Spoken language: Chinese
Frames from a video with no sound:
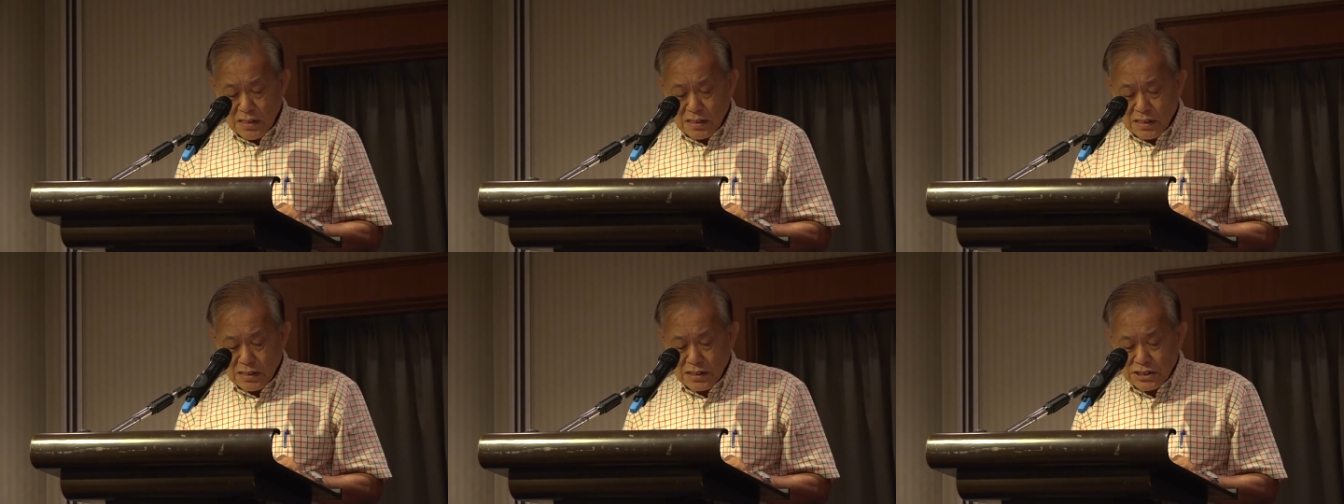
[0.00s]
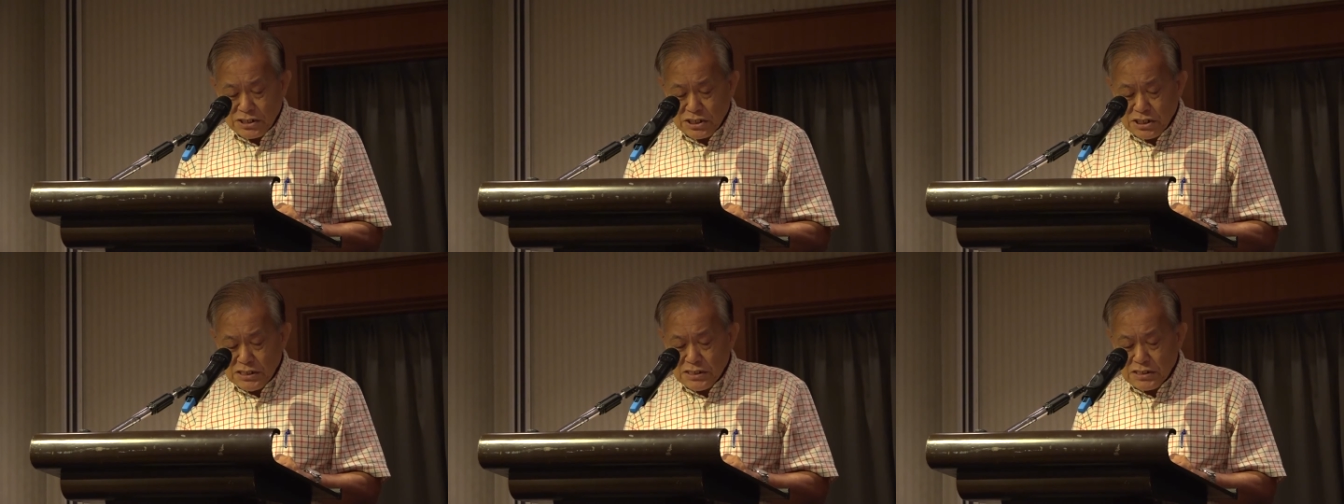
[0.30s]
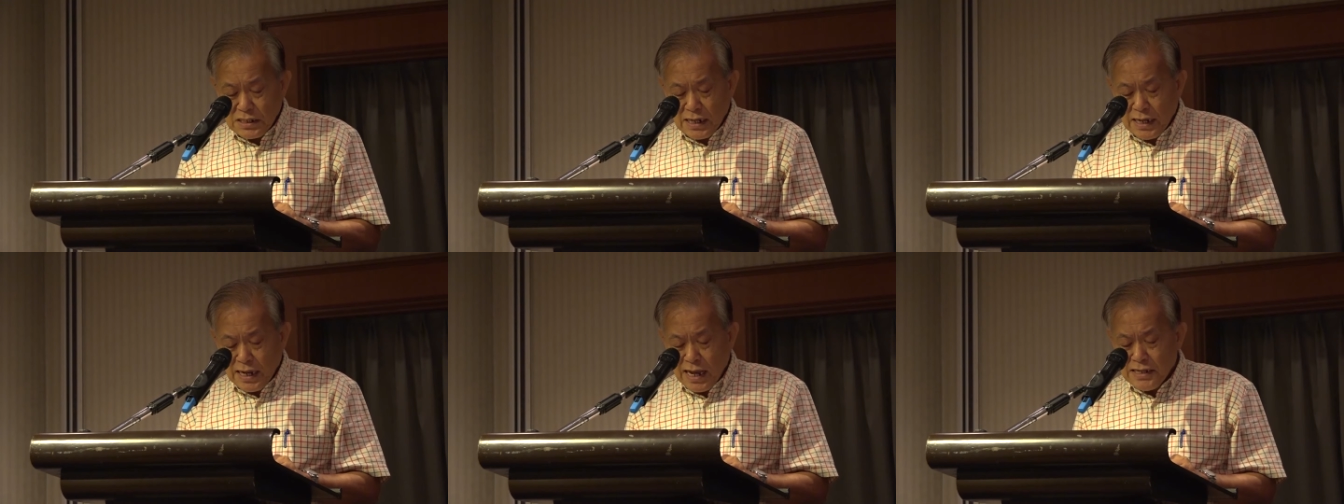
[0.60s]
可是
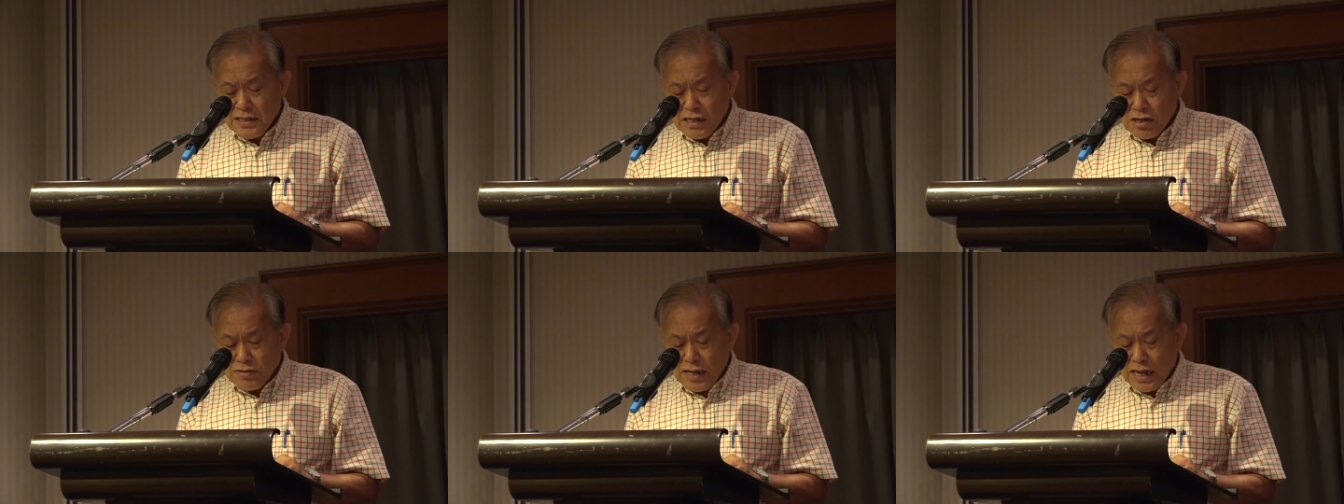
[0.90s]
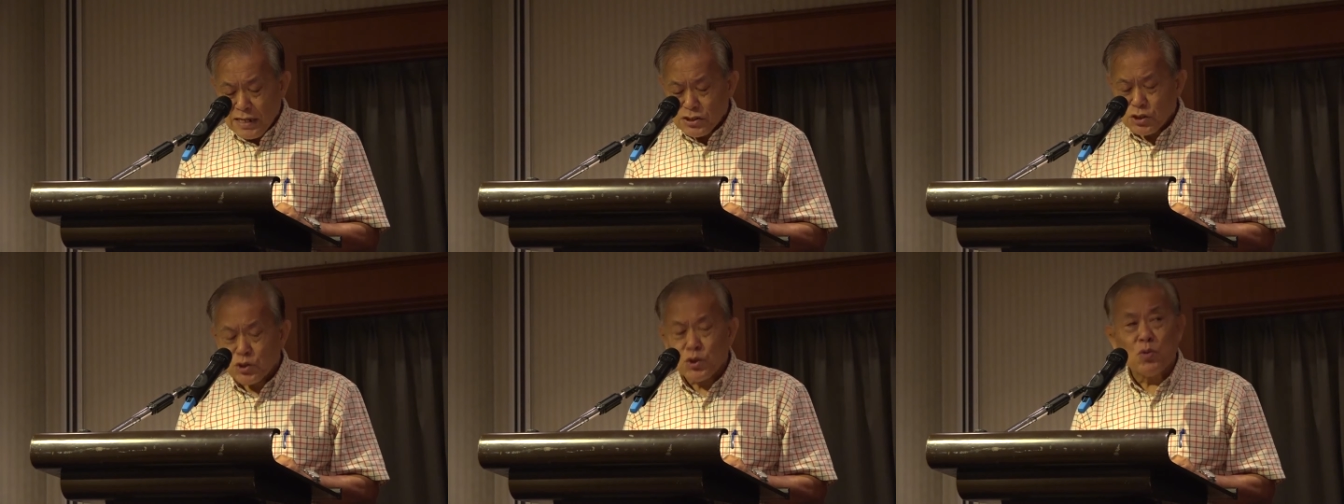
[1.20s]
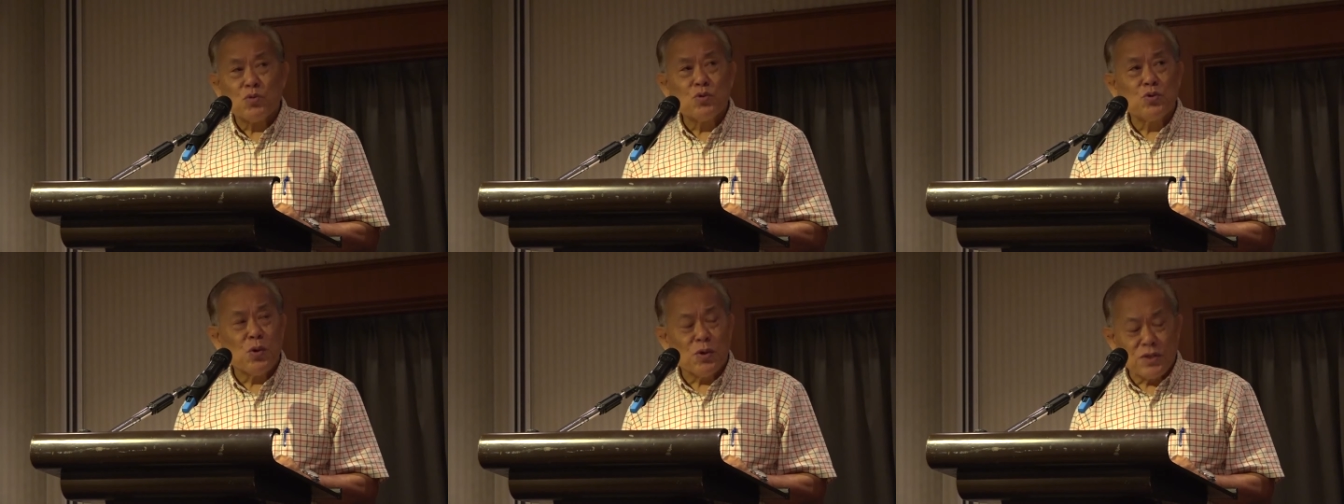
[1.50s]
看到他
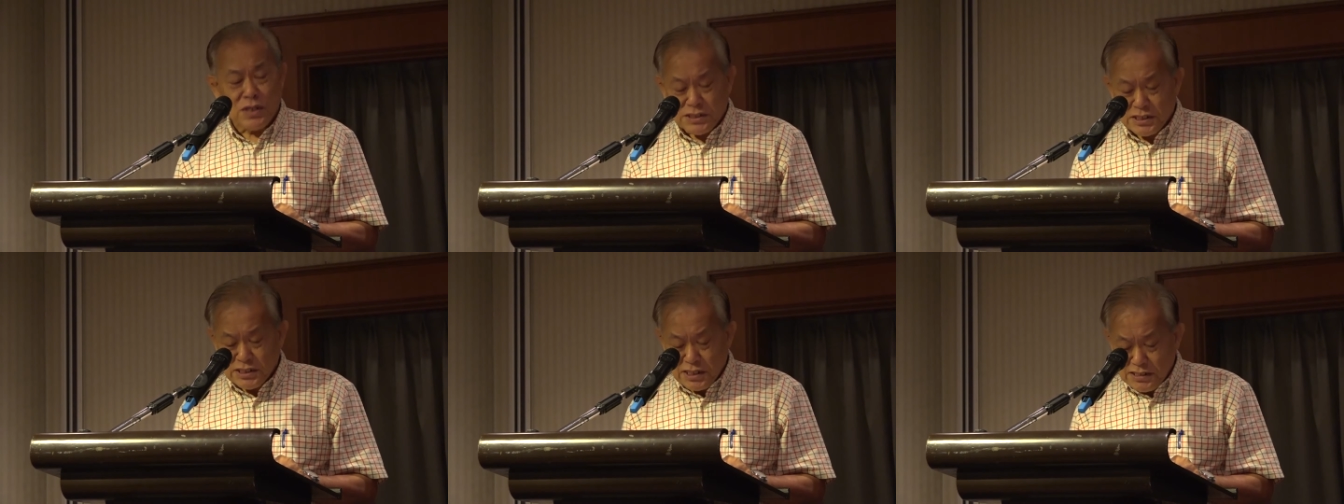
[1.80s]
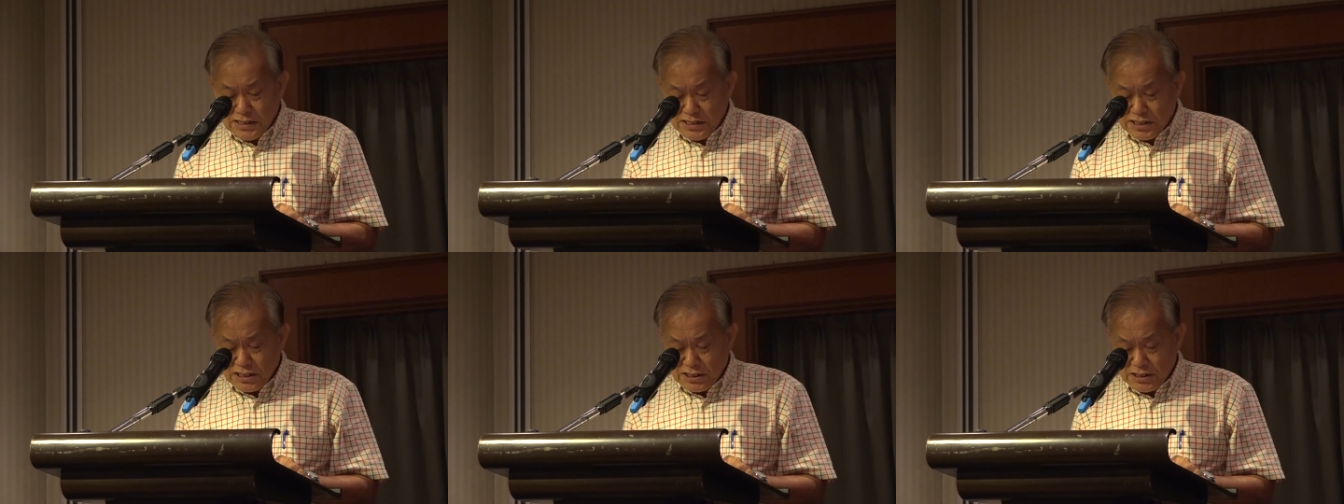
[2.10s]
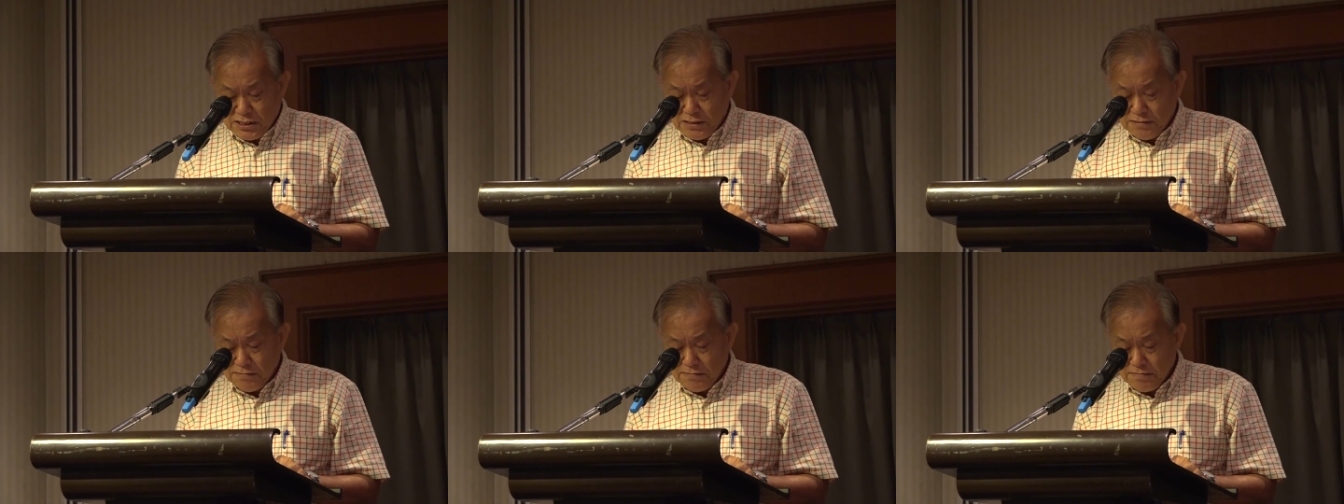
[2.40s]
瘦弱的身
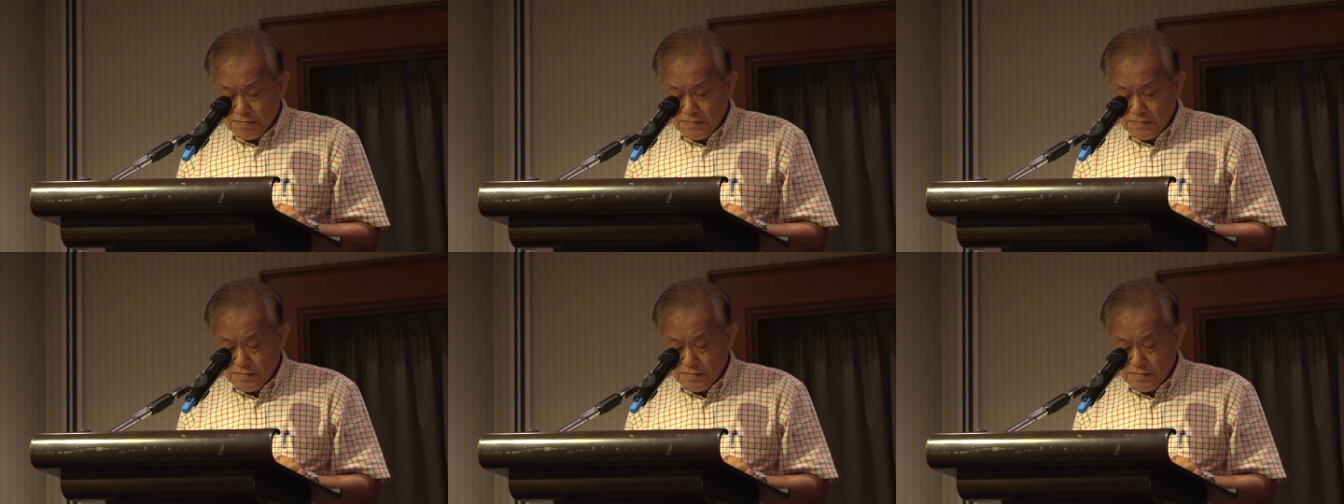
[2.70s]
子，